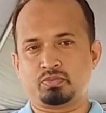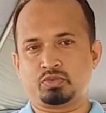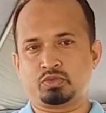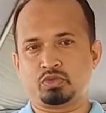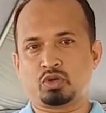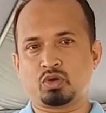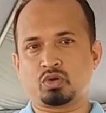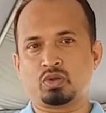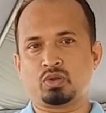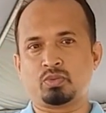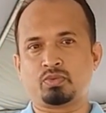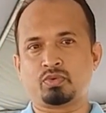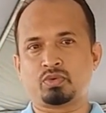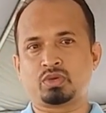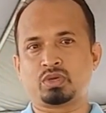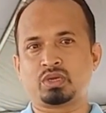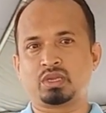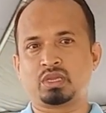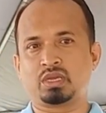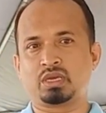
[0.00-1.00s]
সকল
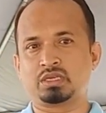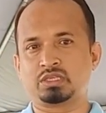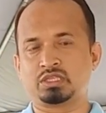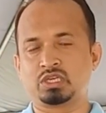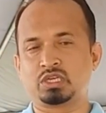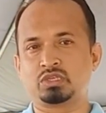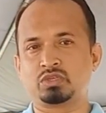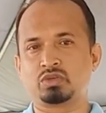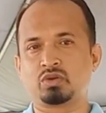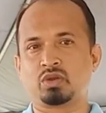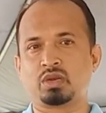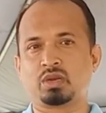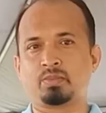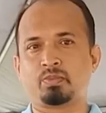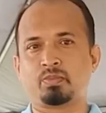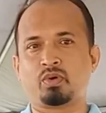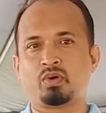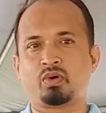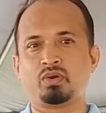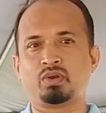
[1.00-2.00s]
প্রক্রিয়া শেষ করার
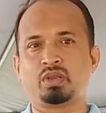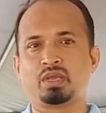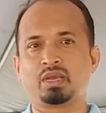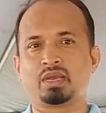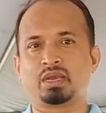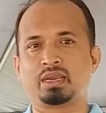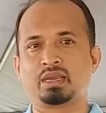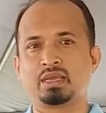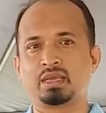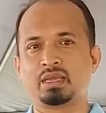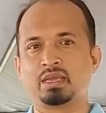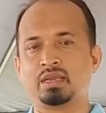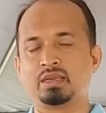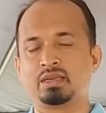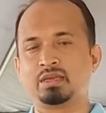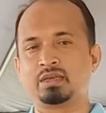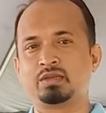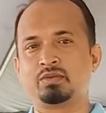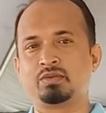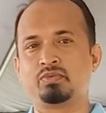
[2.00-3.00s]
পর এখানে
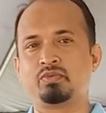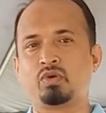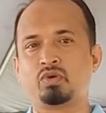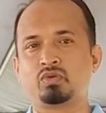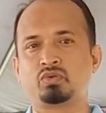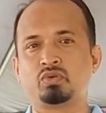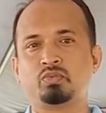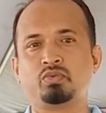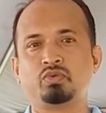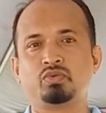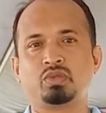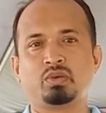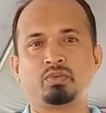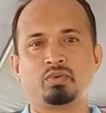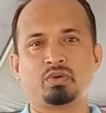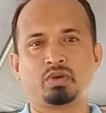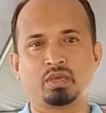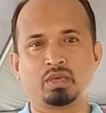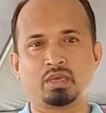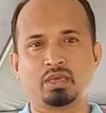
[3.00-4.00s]
এটি একটি ফটো বুথ
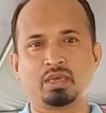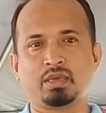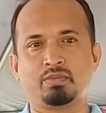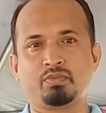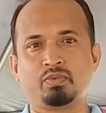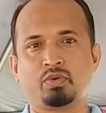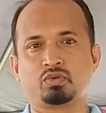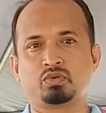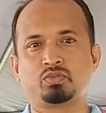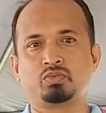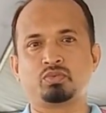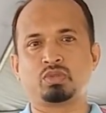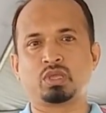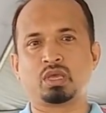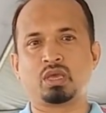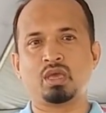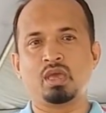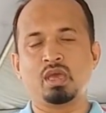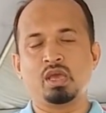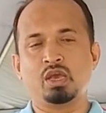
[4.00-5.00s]
এবং এই ফটো
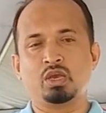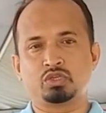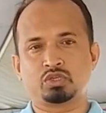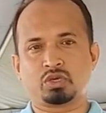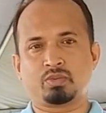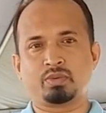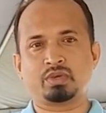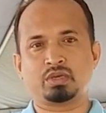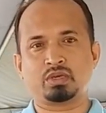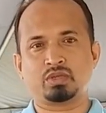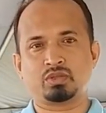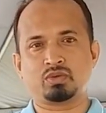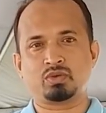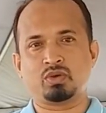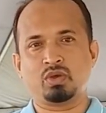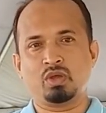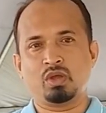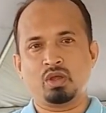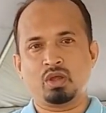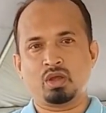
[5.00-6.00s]
বুথে সবাই কিন্তু
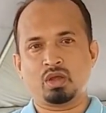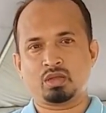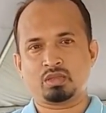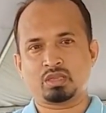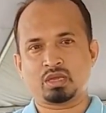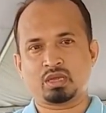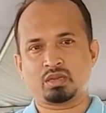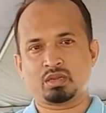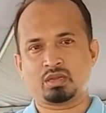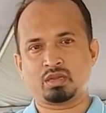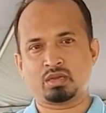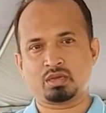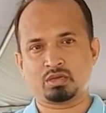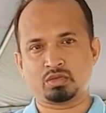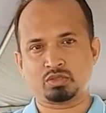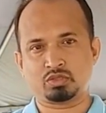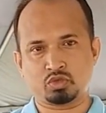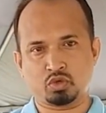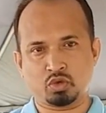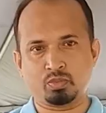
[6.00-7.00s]
তার
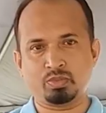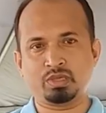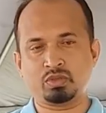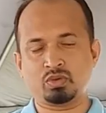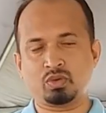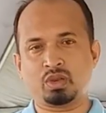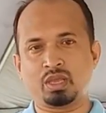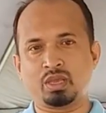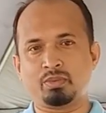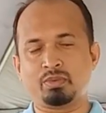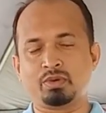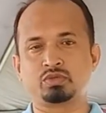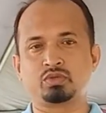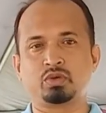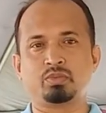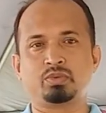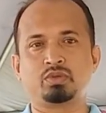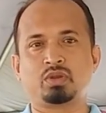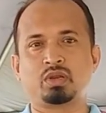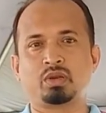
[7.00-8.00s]
ছবি তোলে এবং
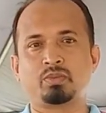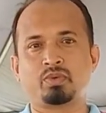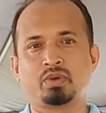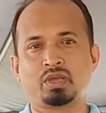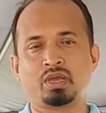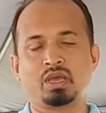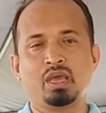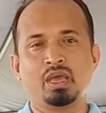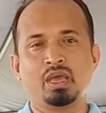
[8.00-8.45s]
ছবি তোলার পরে